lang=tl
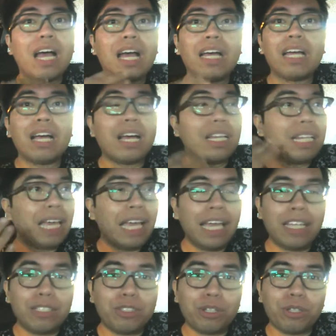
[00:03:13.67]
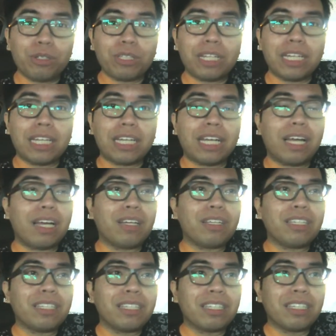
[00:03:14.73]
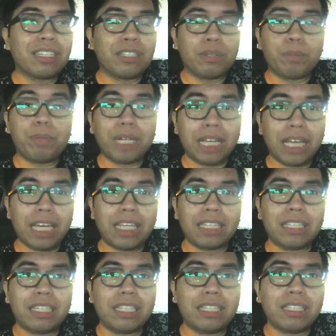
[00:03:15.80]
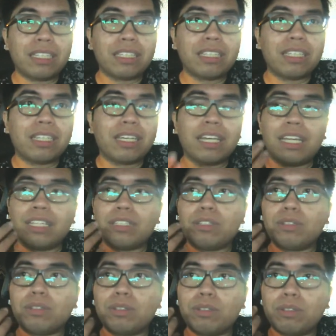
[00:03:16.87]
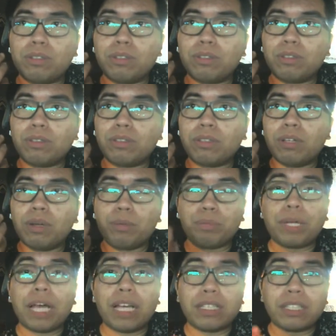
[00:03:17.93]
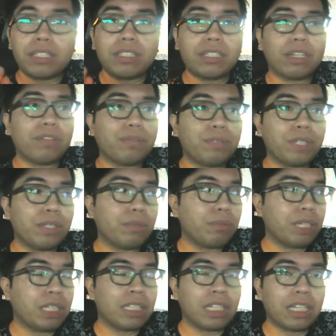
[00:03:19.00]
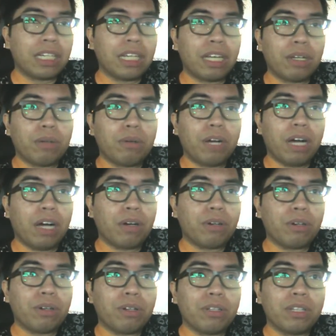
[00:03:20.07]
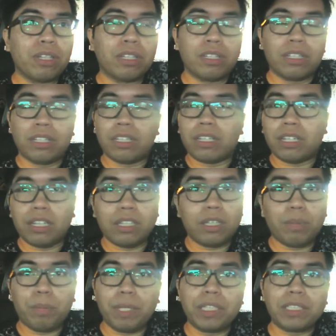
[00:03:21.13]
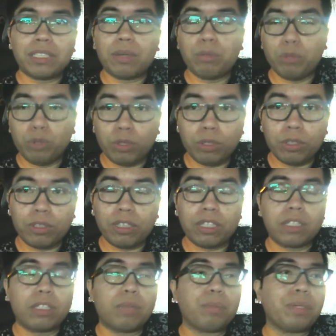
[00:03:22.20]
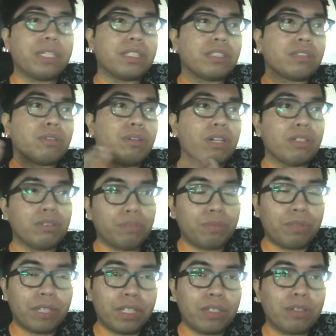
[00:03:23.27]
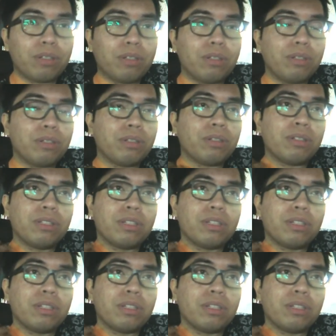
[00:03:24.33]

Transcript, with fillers: uh, ah, na enjoy ko talaga yung pag edit and yung process ng filming na ginagawa ko. It depends sa mood, it depends kung anong feel ko.